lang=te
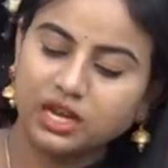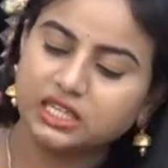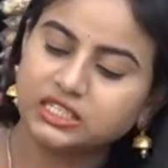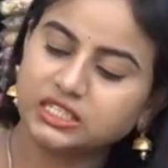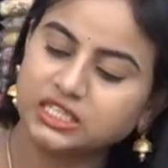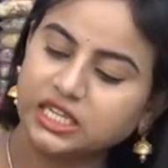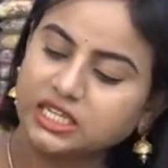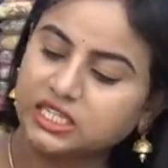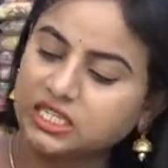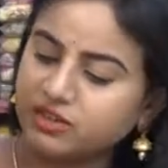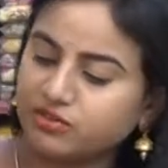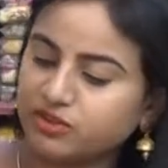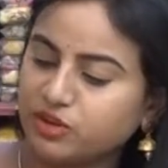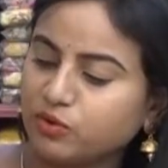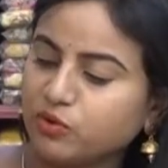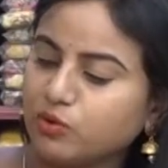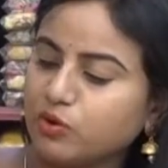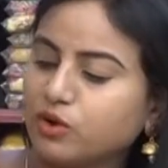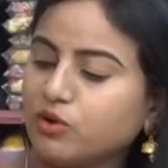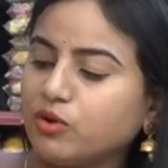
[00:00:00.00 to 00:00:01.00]
ఇలా చేంజ్
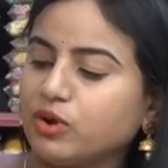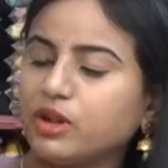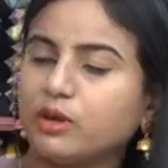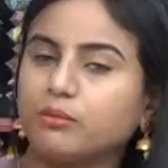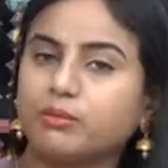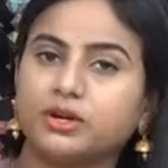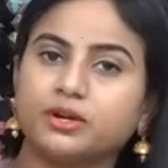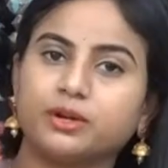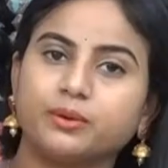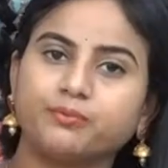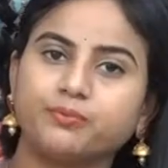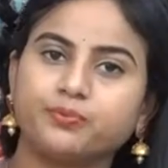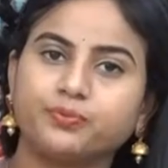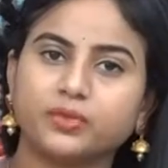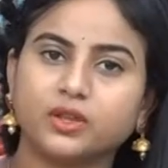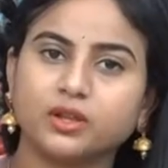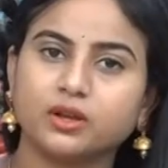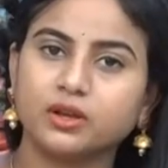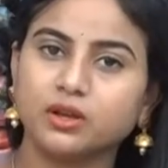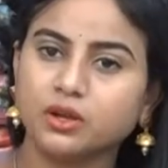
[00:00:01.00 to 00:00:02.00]
అవిని కూడా ఉన్నాయన్నమాట
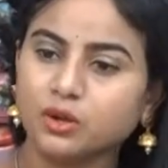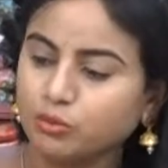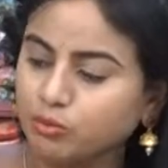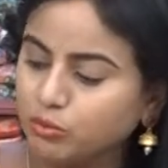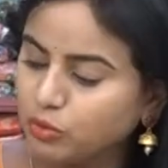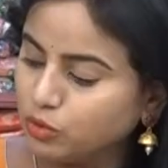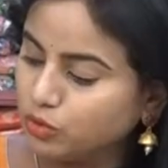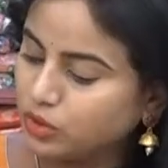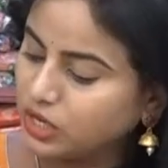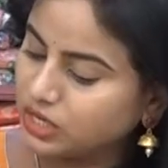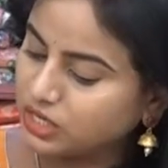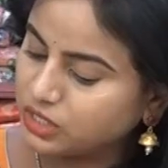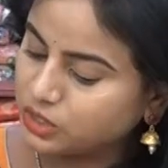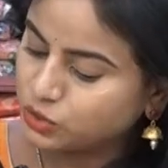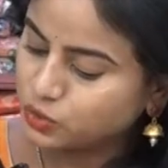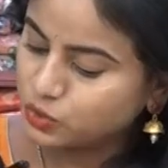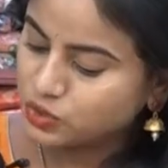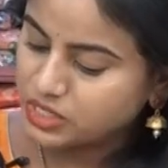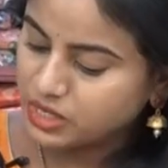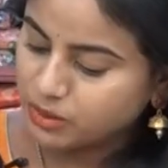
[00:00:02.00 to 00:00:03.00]
బ్లూ కలర్
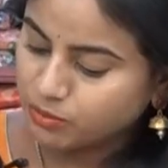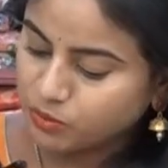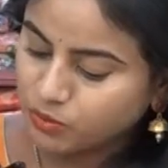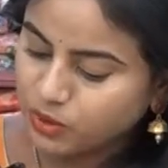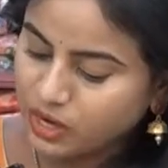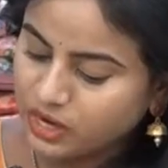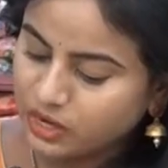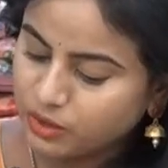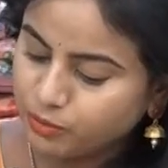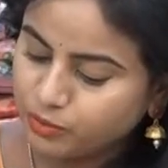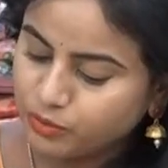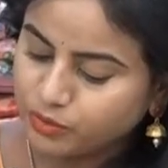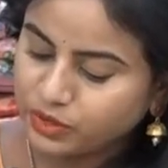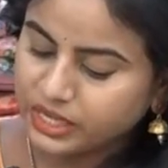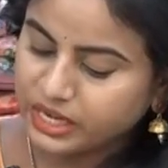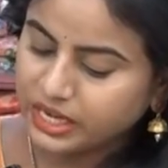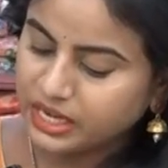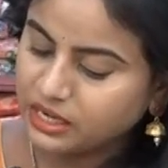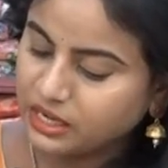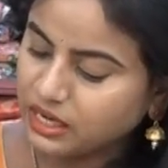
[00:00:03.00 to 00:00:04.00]
చూసాము అండ్ ఇప్పుడు
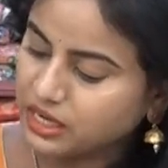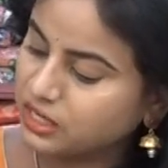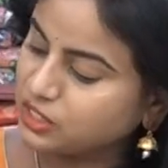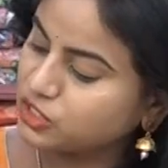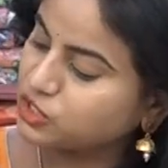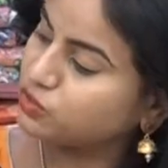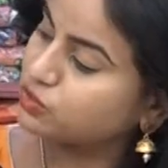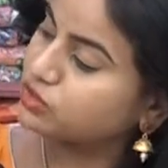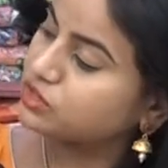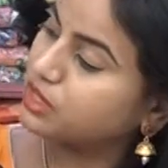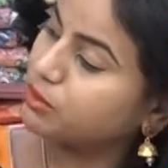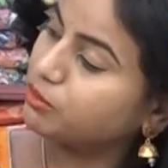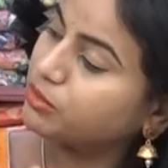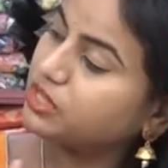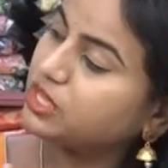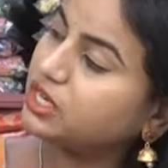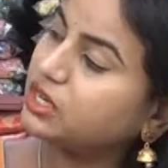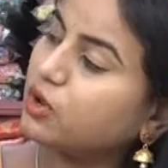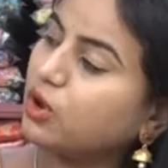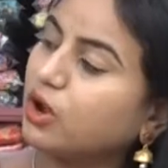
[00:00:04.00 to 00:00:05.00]
గ్రీన్ కలర్ చూస్తున్నాము
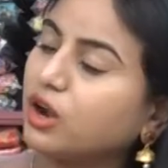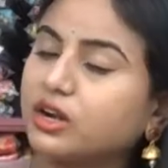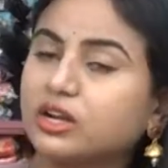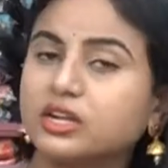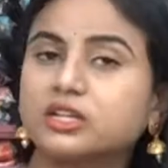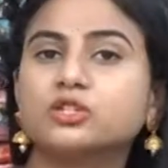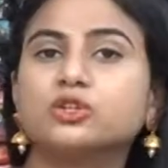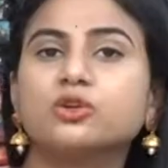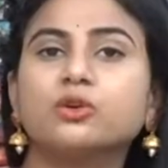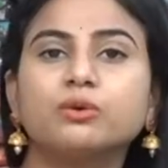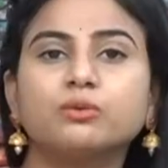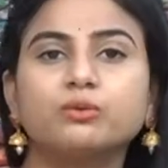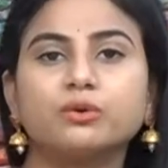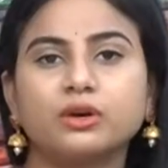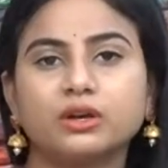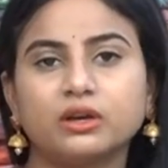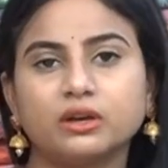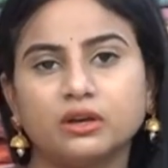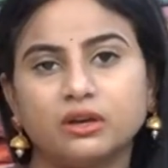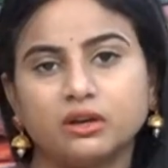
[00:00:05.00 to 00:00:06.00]
దీని కాంట్రాస్ట్లో
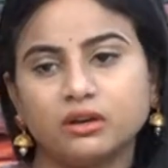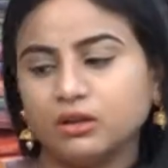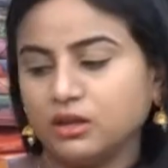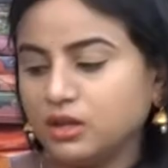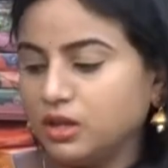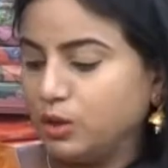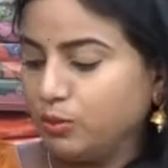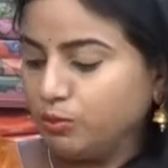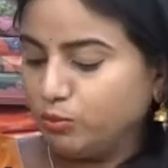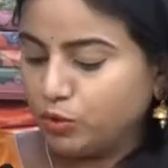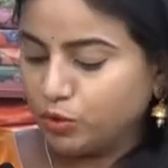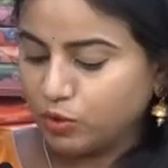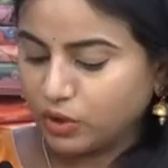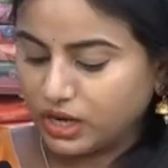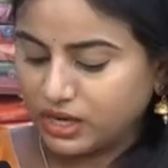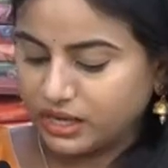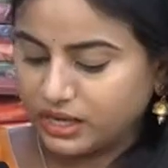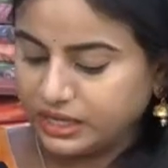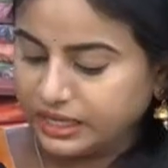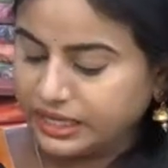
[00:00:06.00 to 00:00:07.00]
బ్లూ
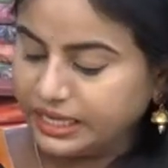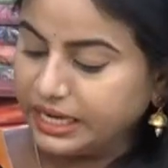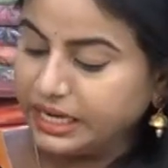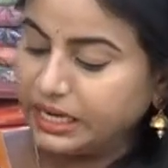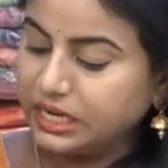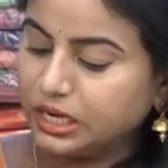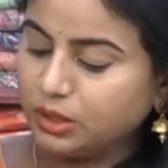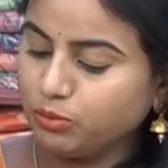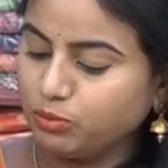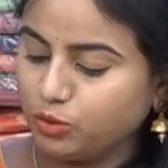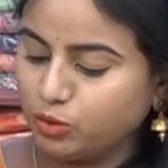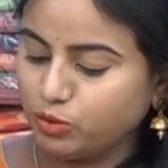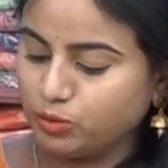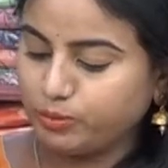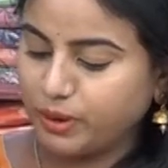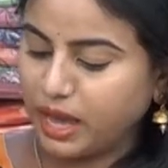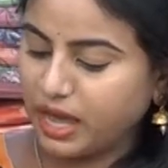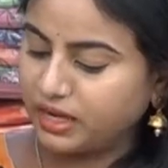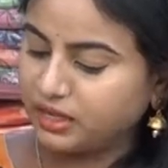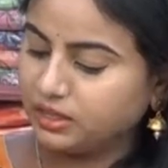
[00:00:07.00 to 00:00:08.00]
కలర్ గ్రీన్ అండ్ బ్లూ
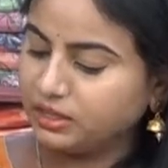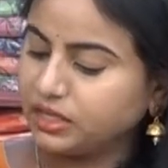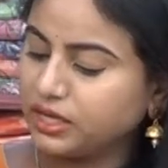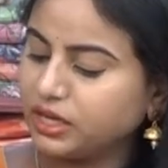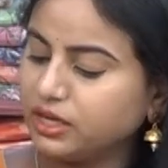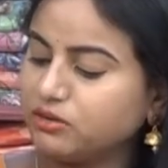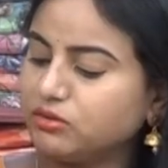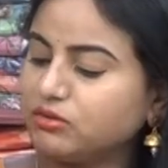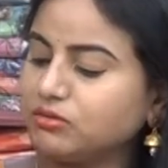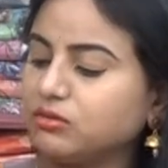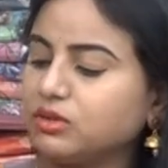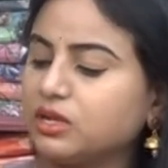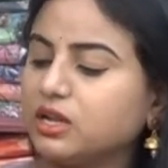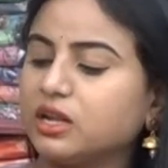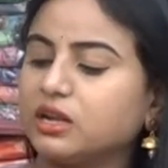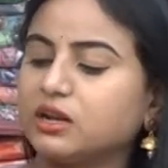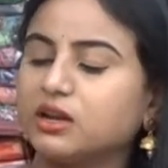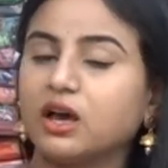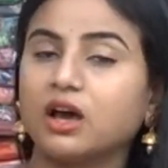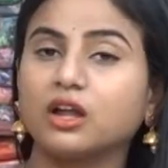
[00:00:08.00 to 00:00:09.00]
ప్యారెట్ గ్రీను
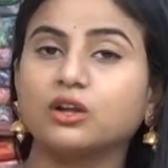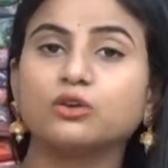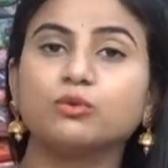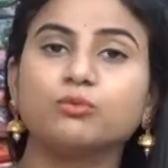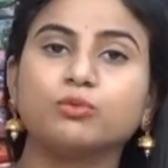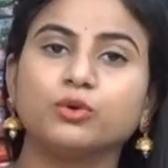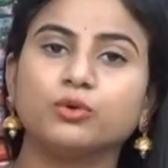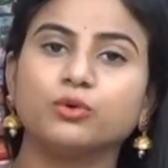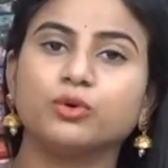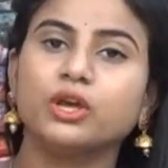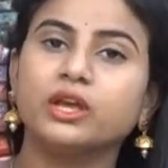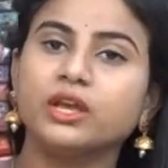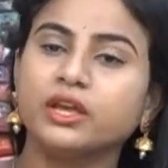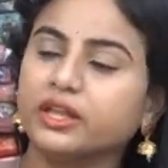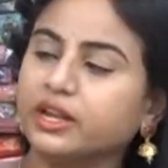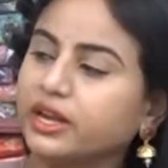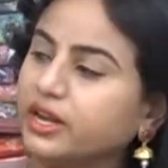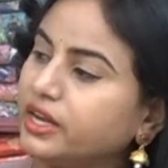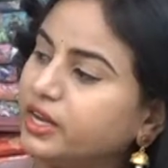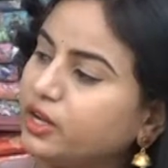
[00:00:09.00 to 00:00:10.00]
ఇలా డార్క్ బ్లూ
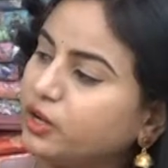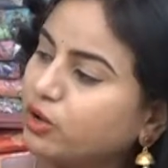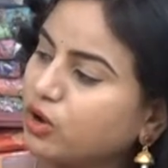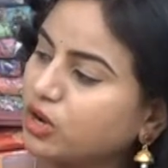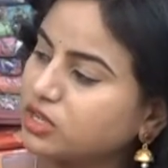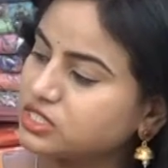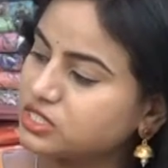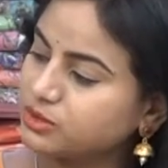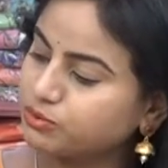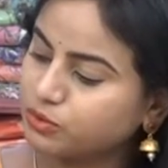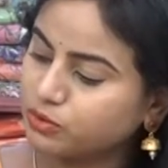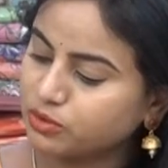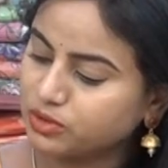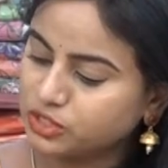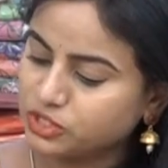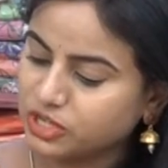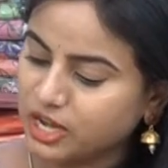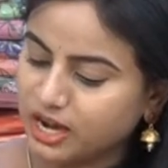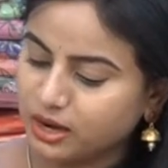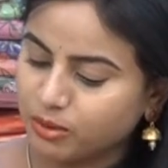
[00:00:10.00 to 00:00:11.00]
ఈ రెండింటి కాన్సెప్ట్
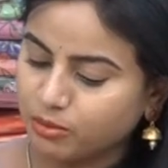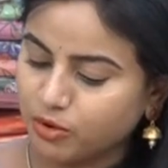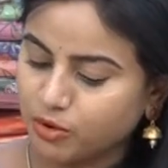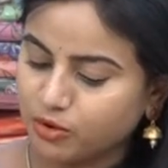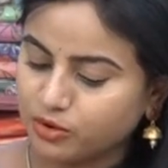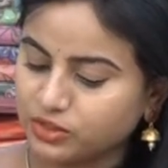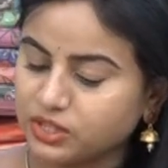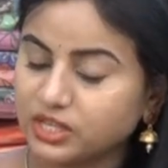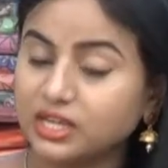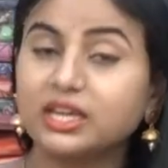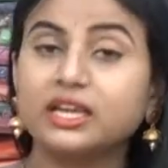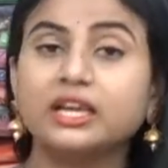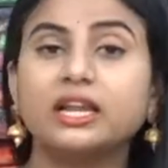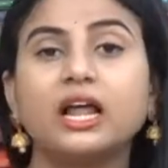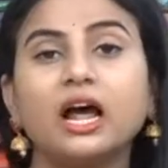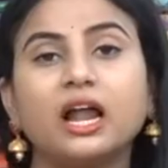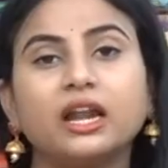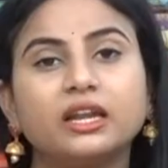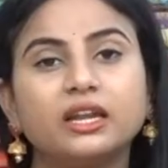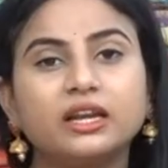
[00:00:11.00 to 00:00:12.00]
కూడా చాలా బాగుంది
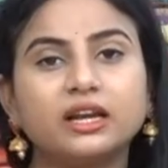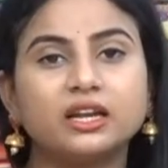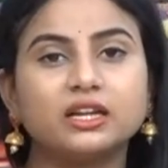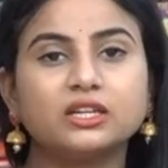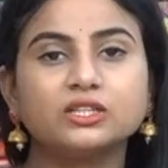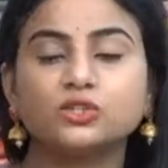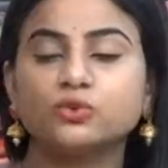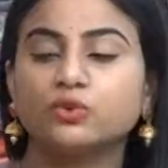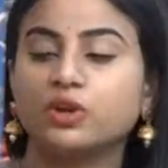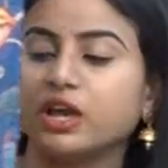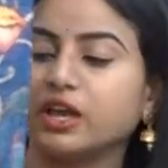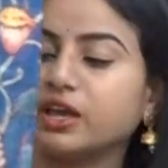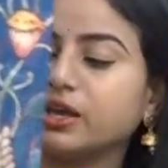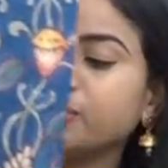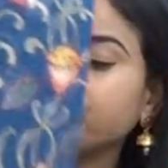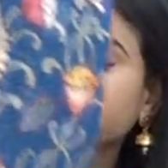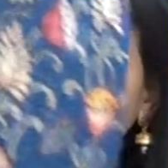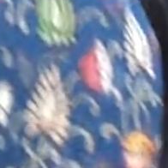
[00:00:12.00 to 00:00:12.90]
ఇలా అన్ని కలర్స్ ఉన్నాయి